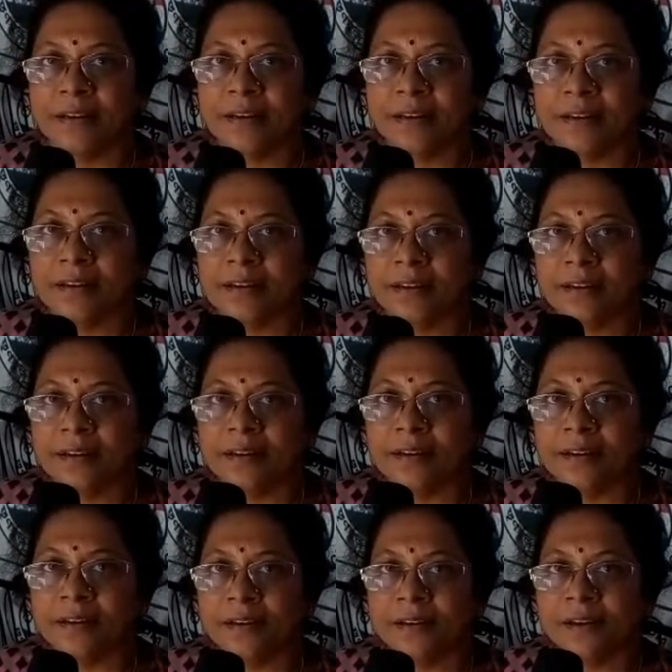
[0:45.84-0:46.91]
আপনার কি
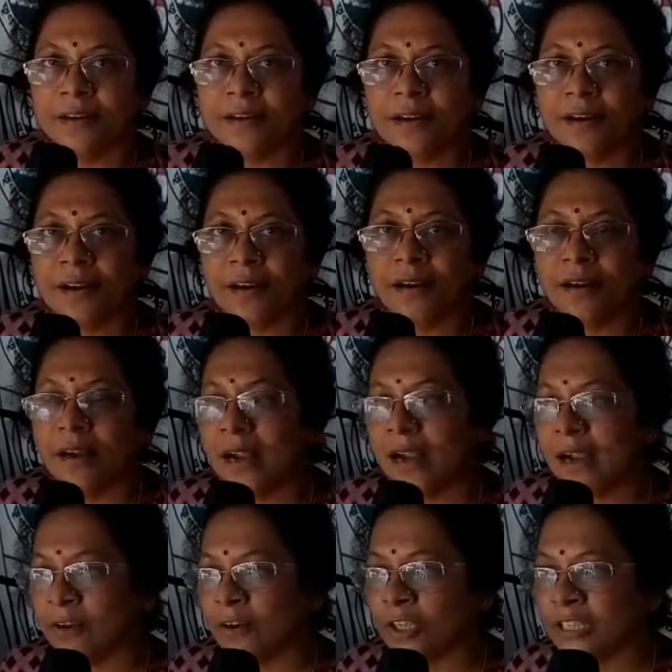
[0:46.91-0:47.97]
ম্যানেজারের সাথে কথা হয়েছে
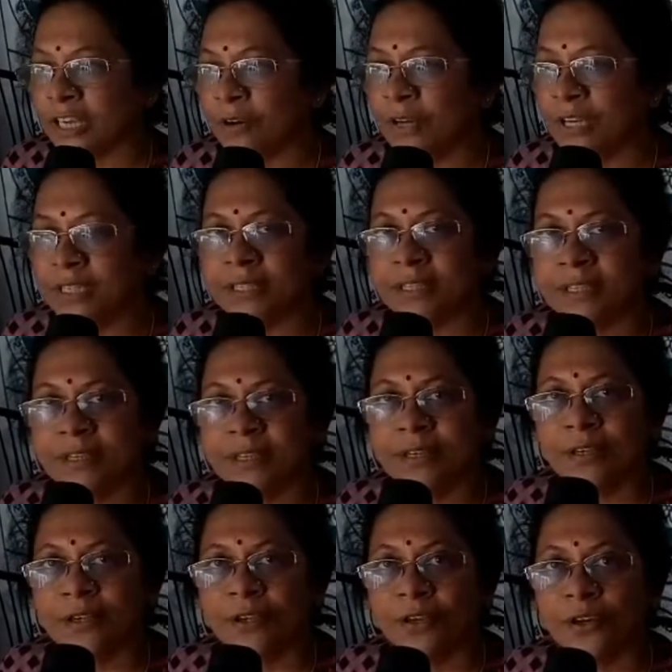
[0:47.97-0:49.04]
হ্যাঁ কথা হয়েছে কি
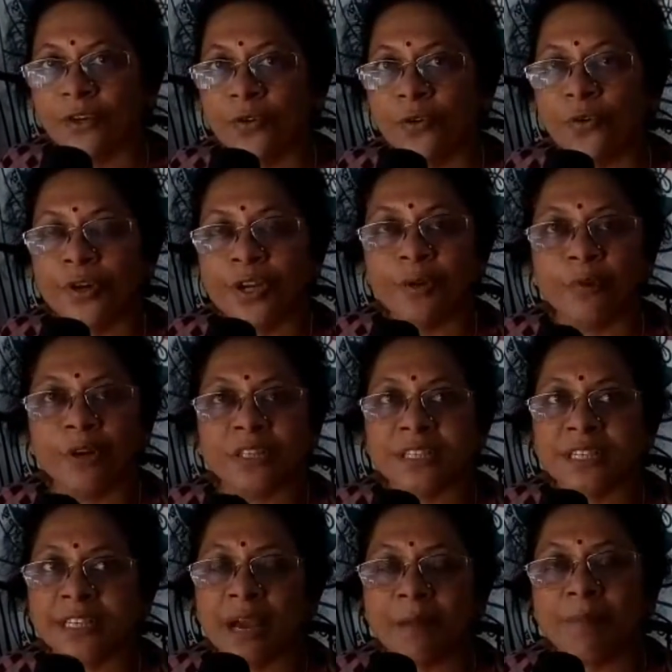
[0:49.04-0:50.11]
জানালেন উনি
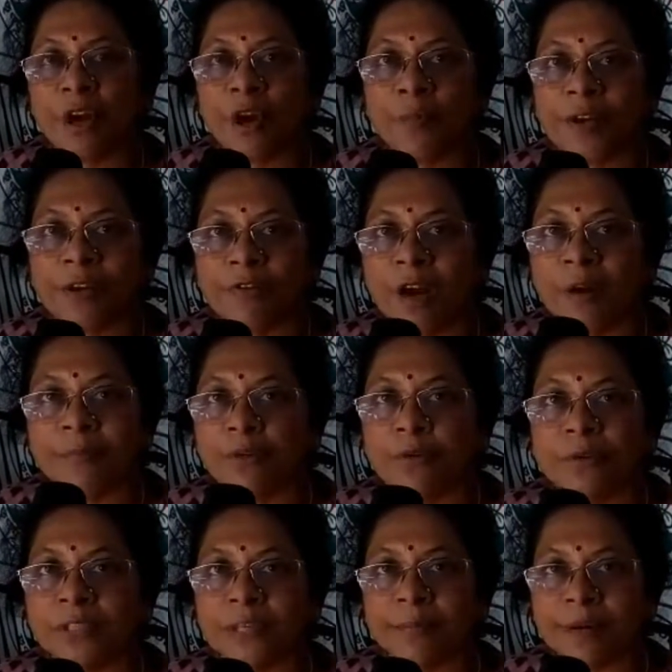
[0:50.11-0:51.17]
বলছেন আমি অপারক আমি
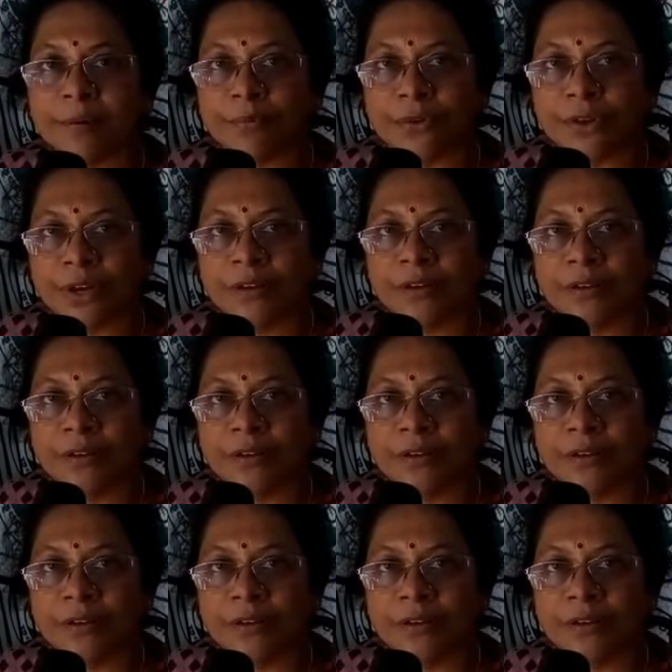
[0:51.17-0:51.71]
খুলতে পারবো না